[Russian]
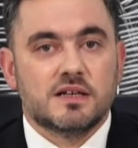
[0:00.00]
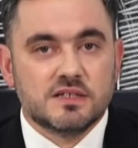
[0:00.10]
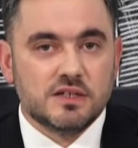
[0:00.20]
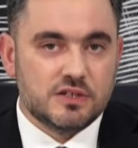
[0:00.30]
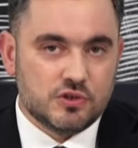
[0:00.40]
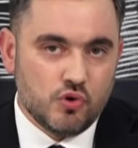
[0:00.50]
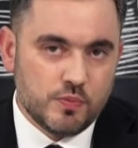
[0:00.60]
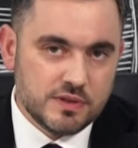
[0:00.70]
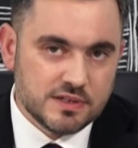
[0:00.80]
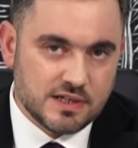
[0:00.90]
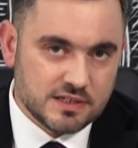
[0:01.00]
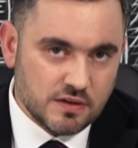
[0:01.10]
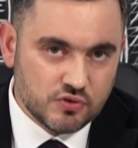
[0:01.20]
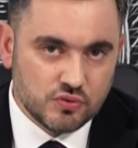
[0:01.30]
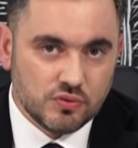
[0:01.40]
раскрыть скобки,
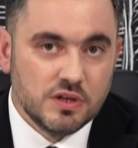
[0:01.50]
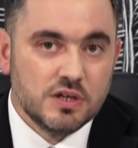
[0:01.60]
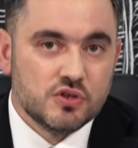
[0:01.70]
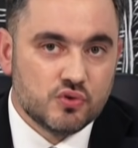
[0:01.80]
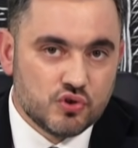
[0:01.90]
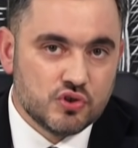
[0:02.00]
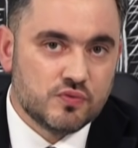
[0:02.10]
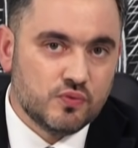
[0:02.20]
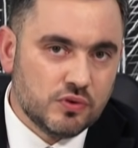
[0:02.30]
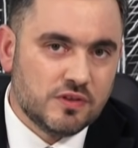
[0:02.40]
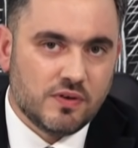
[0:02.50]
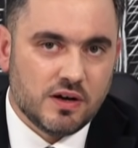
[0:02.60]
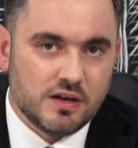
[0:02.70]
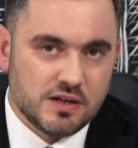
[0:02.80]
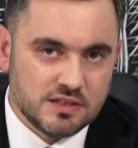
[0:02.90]
сказав, что существует
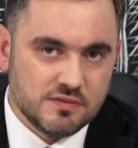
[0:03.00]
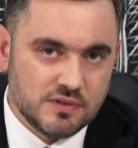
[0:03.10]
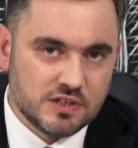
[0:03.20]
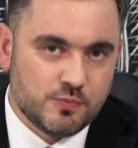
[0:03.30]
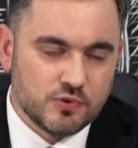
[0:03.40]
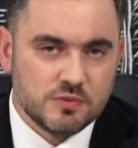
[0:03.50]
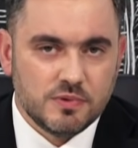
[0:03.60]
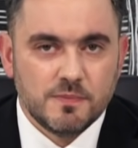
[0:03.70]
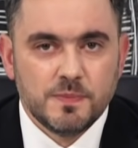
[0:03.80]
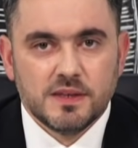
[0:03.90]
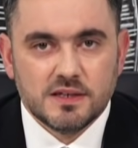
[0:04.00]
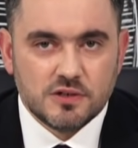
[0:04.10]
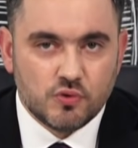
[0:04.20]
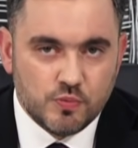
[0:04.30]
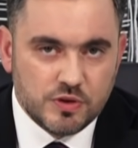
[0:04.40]
два основных способа
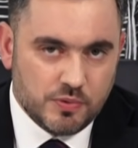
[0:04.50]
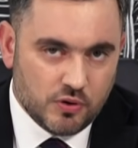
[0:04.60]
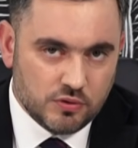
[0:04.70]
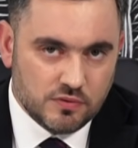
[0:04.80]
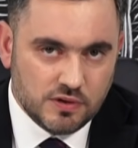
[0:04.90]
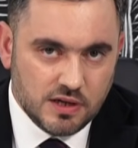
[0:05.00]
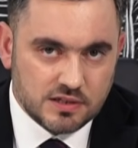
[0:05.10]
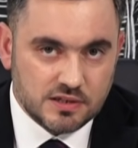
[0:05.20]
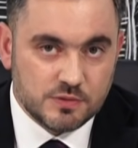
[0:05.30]
закупки природного газа.